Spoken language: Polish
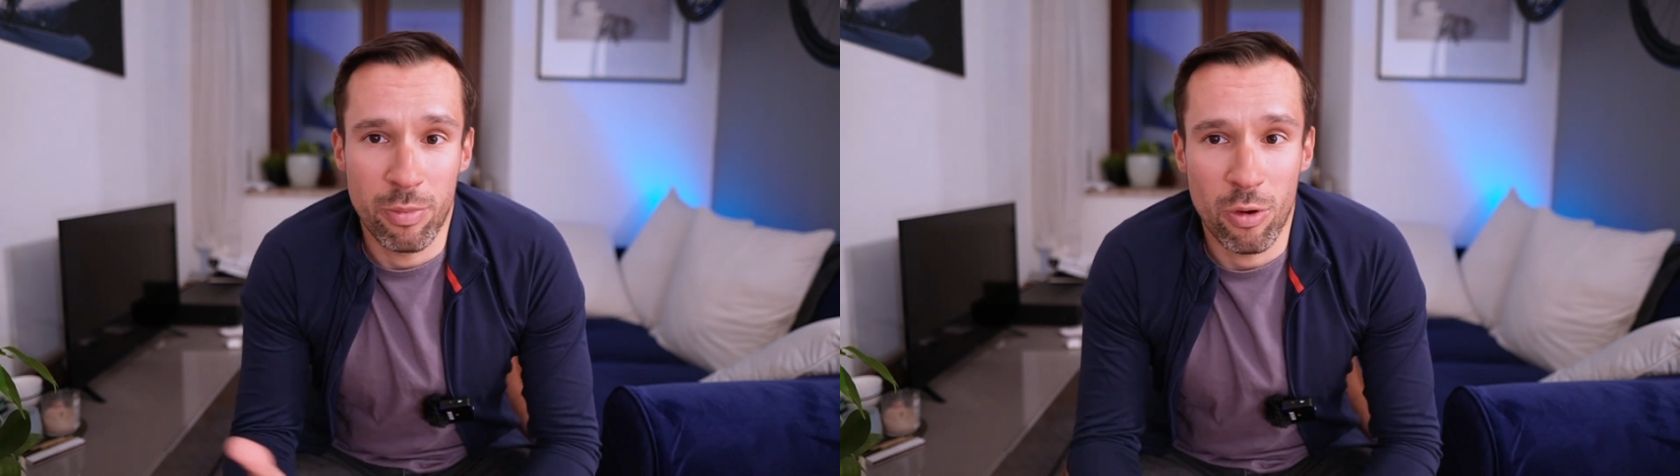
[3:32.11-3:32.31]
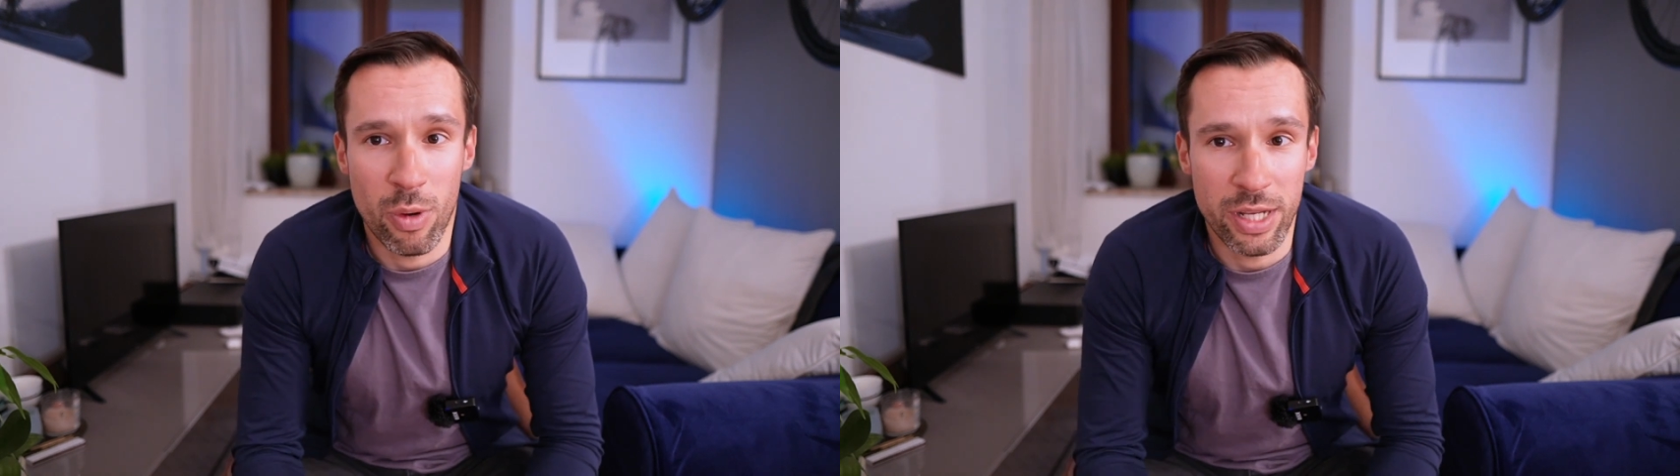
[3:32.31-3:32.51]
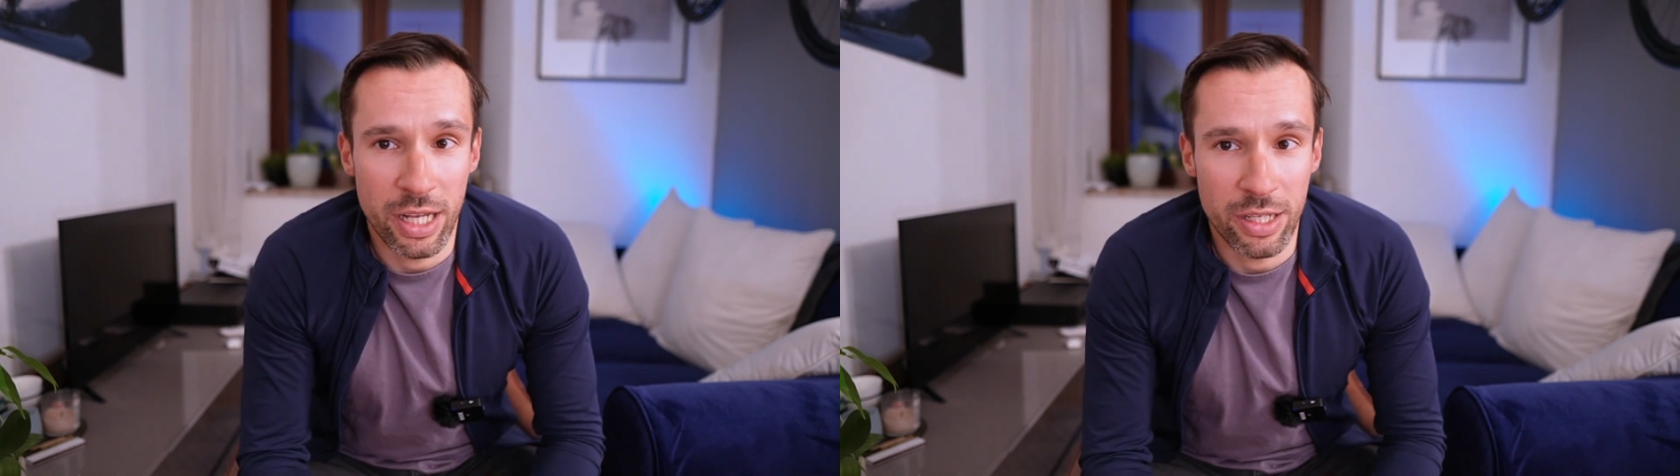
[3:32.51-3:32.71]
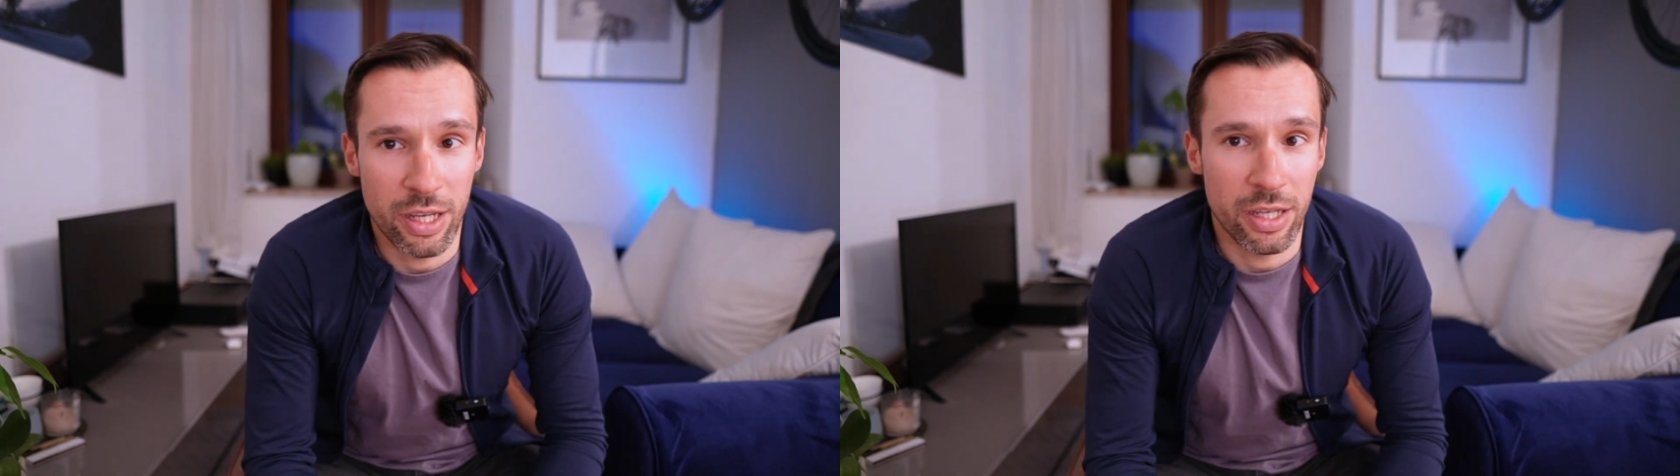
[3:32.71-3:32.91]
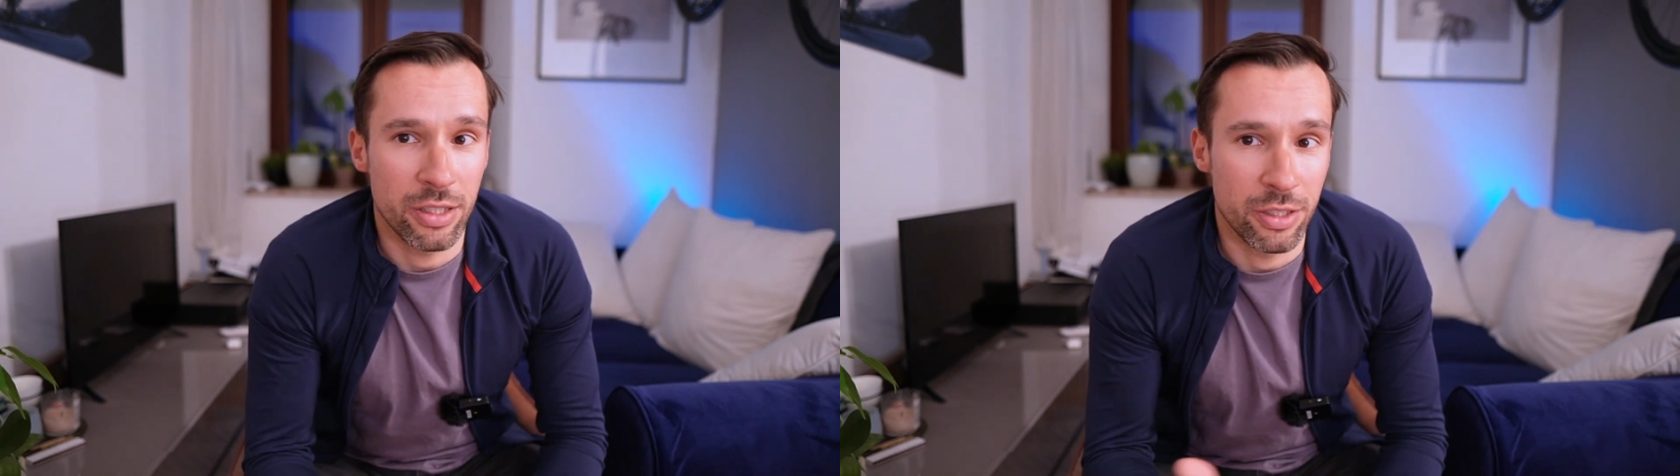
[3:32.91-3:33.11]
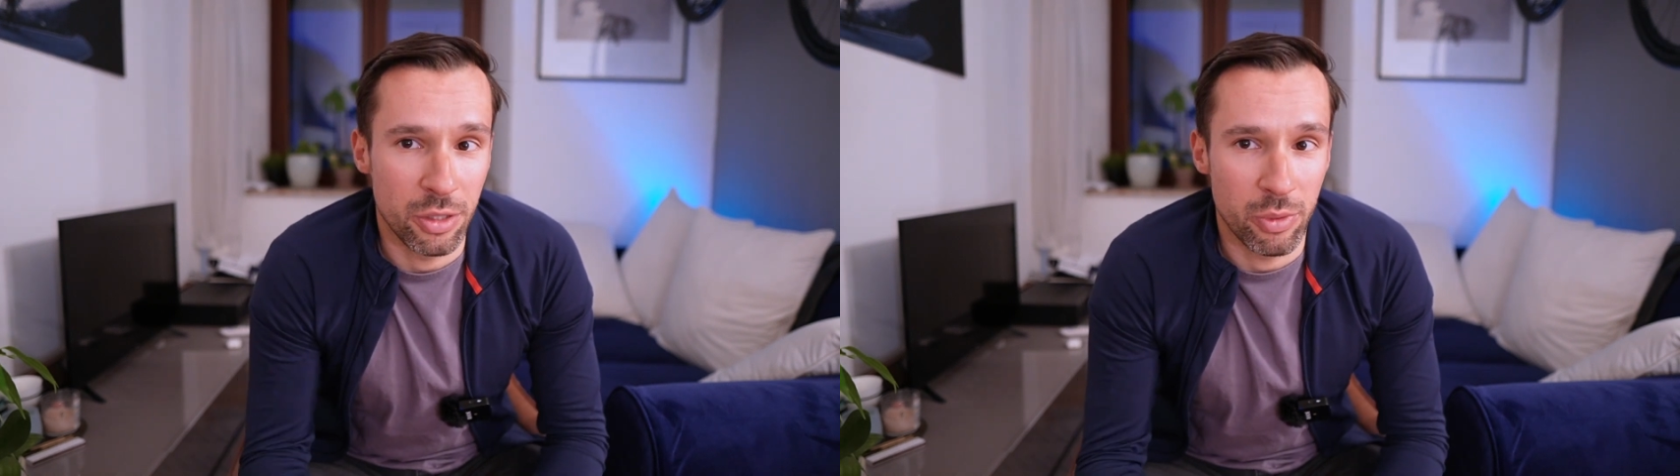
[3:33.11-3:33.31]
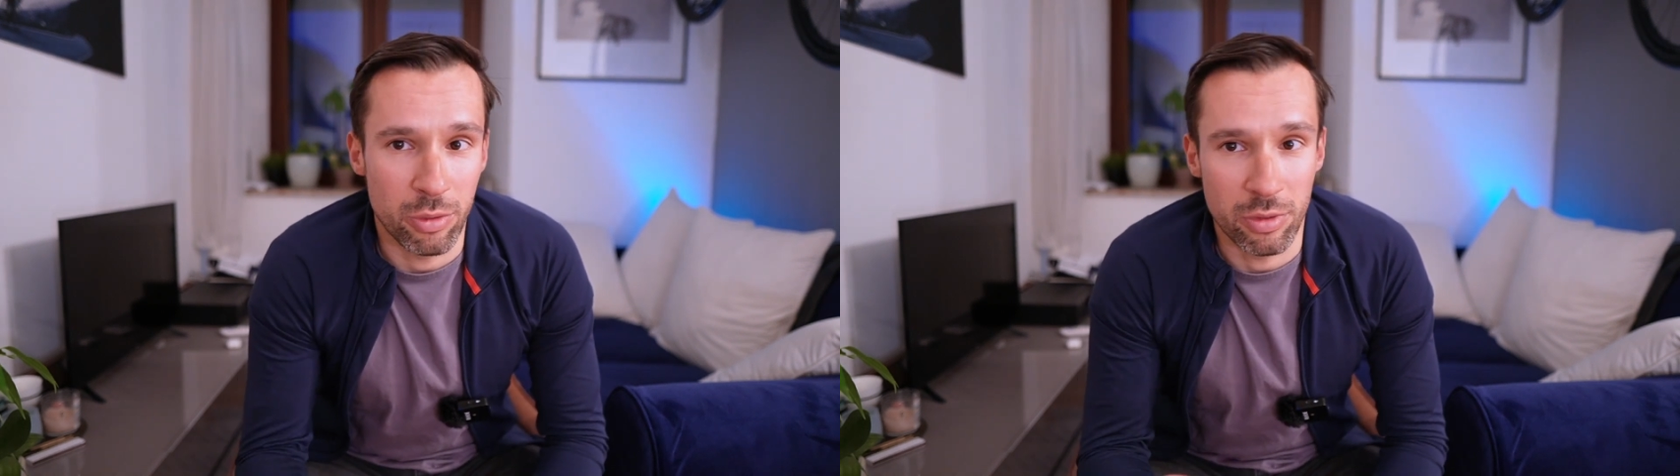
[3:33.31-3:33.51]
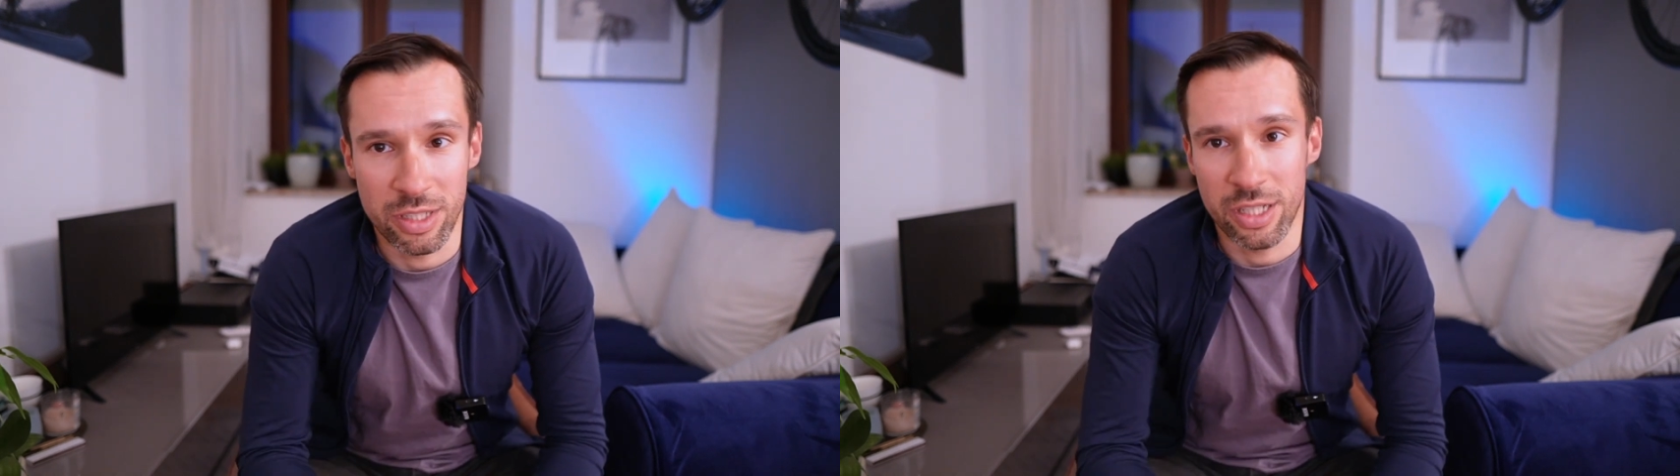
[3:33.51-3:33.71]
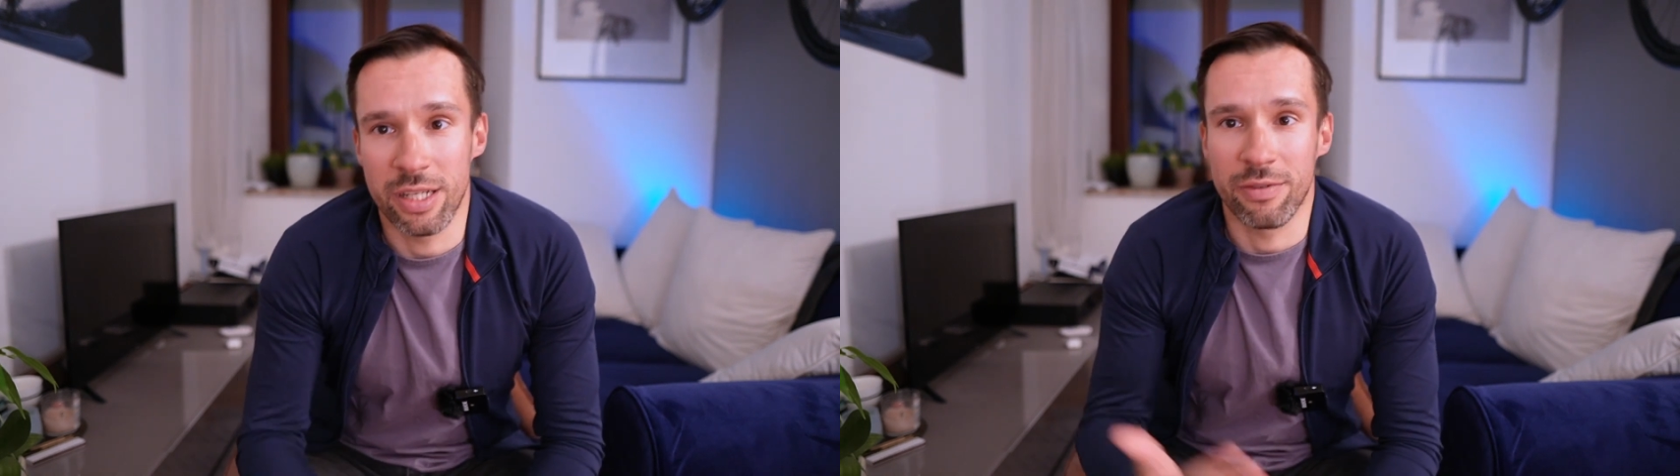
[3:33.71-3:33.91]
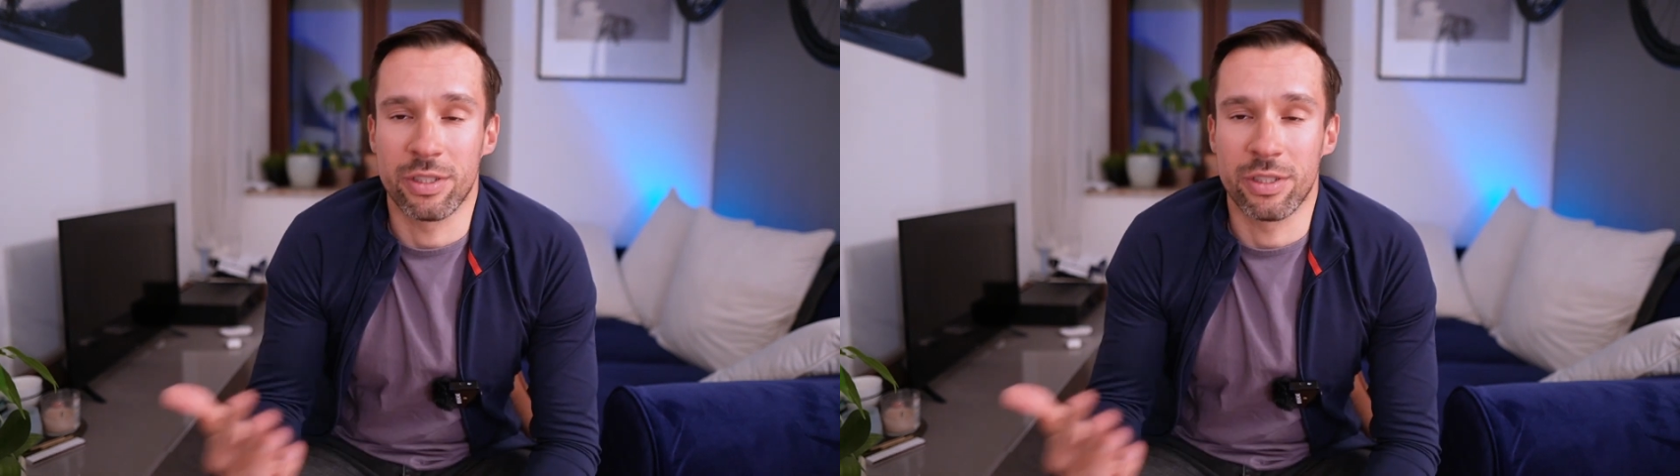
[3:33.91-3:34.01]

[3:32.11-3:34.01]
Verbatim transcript: pochłanianie siły uderzenia,